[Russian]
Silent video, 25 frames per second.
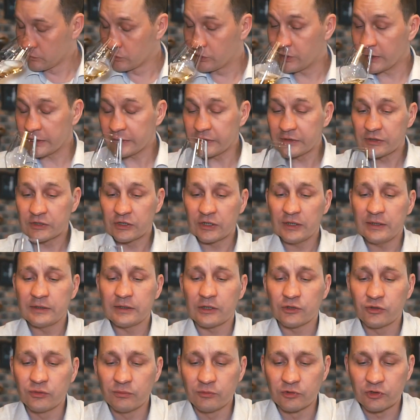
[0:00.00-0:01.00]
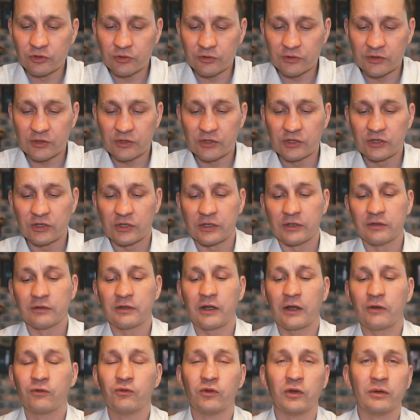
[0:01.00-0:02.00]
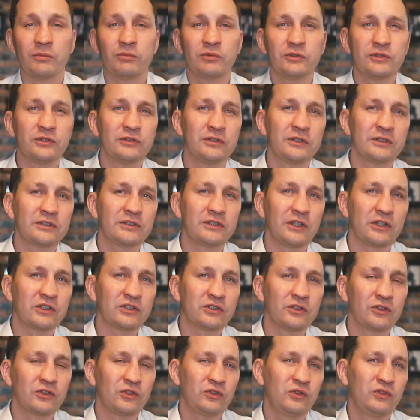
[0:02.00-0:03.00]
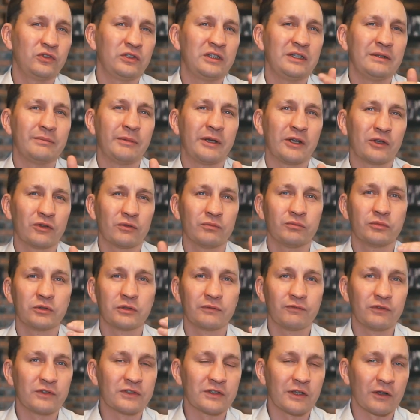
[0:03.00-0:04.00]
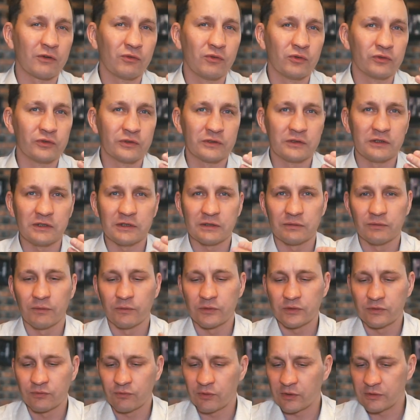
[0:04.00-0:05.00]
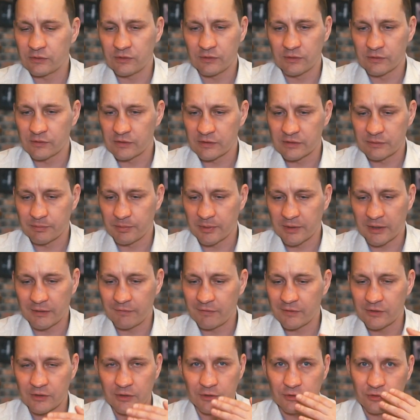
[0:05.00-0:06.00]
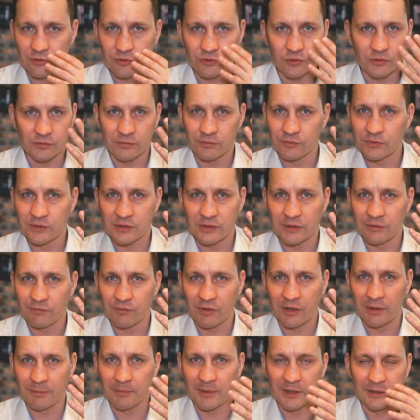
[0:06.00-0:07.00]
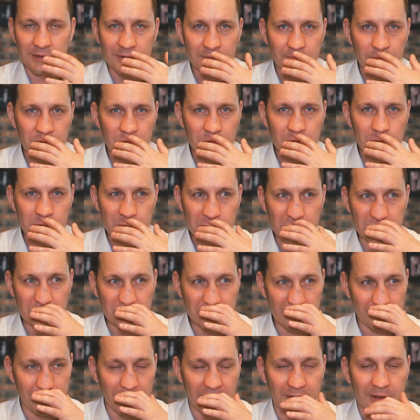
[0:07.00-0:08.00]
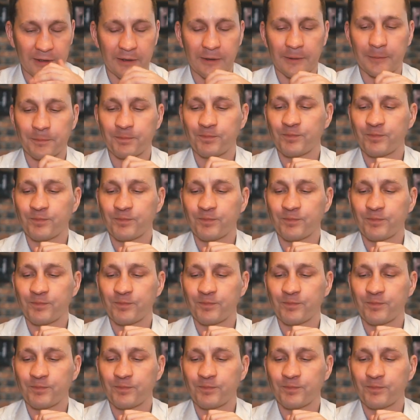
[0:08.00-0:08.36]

как ни странно, я думал, что содержание алкоголя будет достаточно ощутимо, и оно будет высоко, но здесь его всего 11,5, это чувствуется и в аромате, вино достаточно мягкое.